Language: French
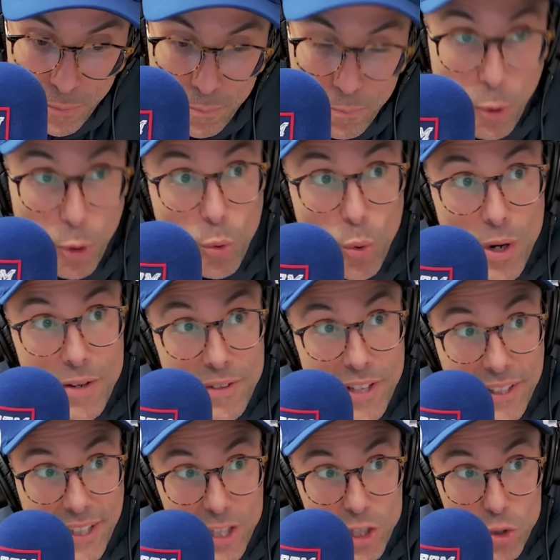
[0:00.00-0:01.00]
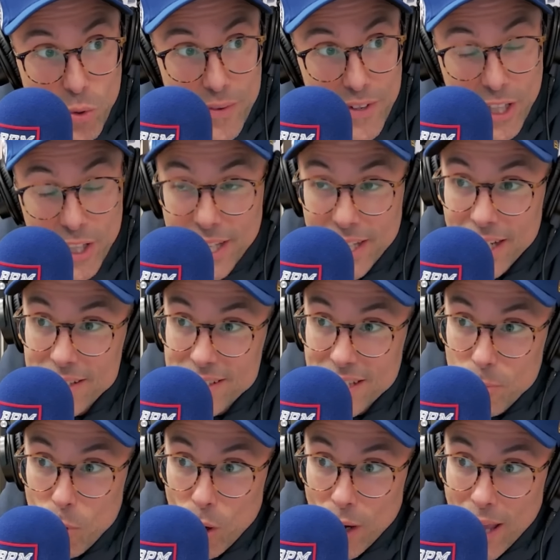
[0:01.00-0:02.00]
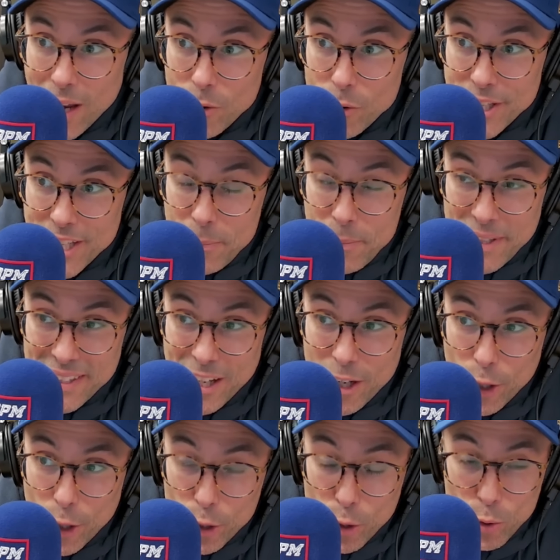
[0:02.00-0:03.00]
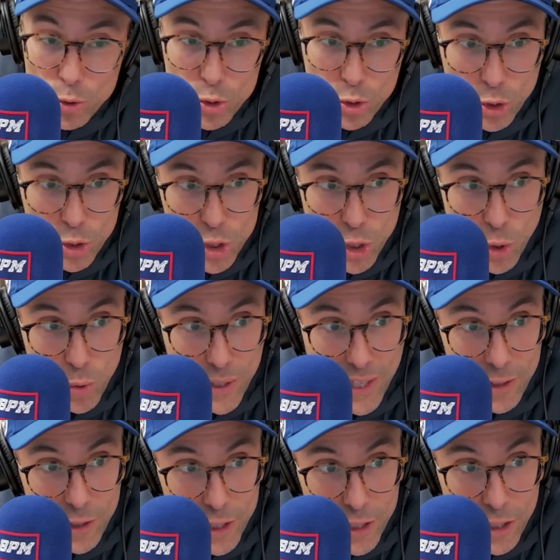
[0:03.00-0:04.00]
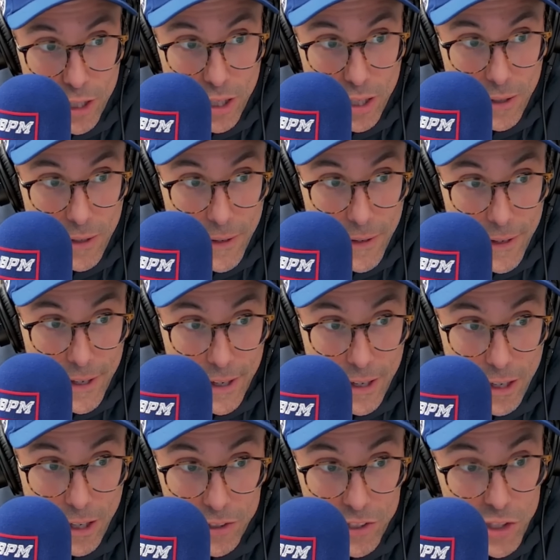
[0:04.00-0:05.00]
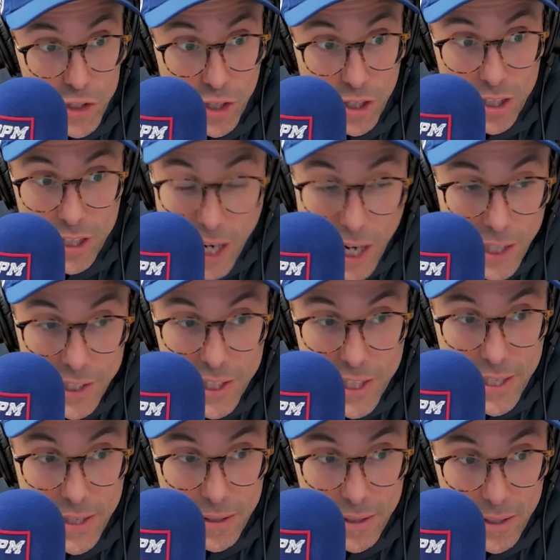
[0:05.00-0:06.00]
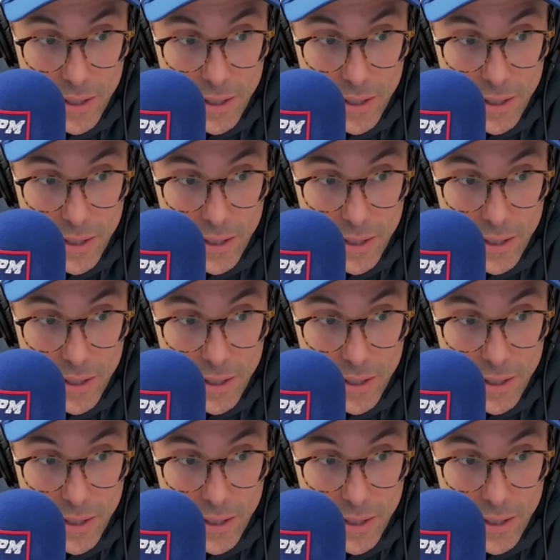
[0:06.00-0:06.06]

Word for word: Pourquoi il viendrait jouer avec le Canadien de Montréal, une équipe qui est en reconstruction, quand le gars a déjà gagné?